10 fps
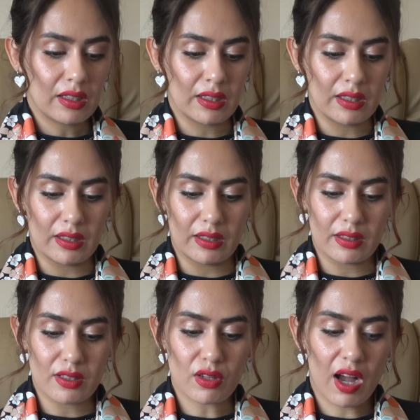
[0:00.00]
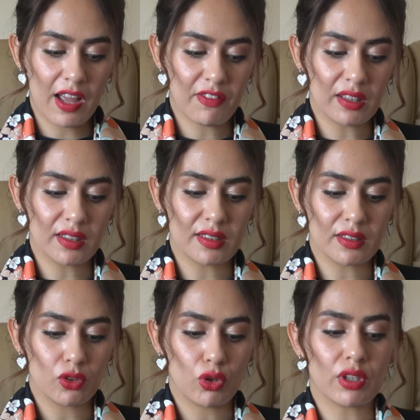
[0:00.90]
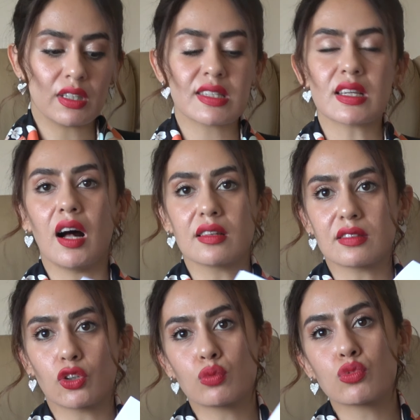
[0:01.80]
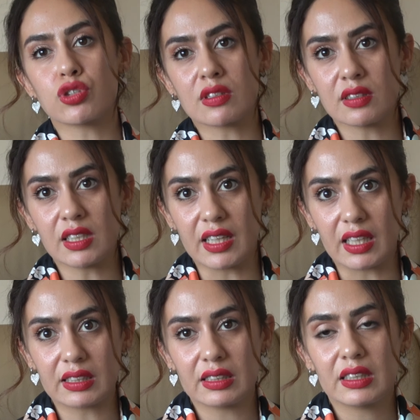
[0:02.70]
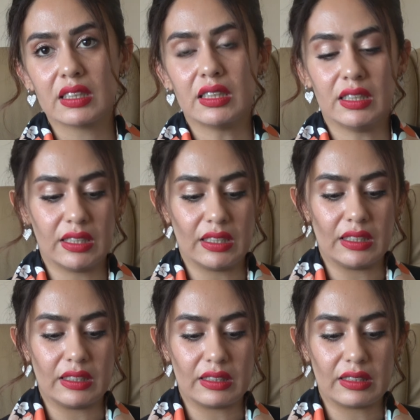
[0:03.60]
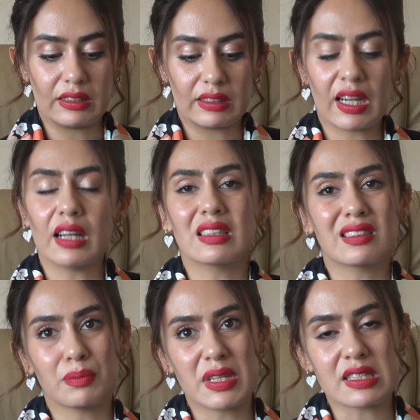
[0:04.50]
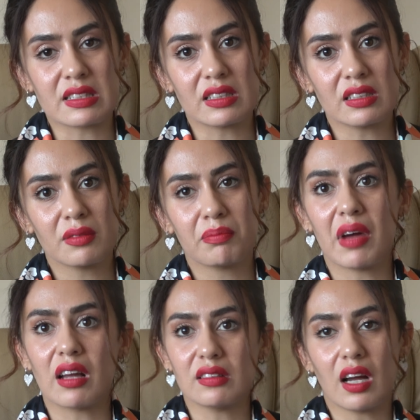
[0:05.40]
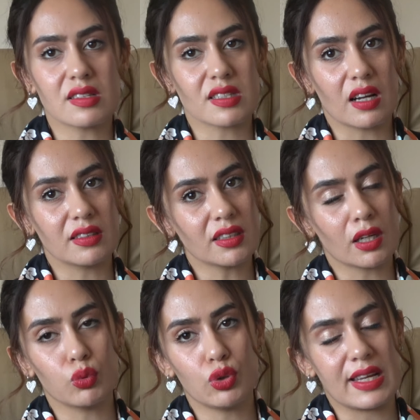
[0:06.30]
e, hayvanların ötenezi altında yumuşatılarak e, katledilmesini ben nacizane kabul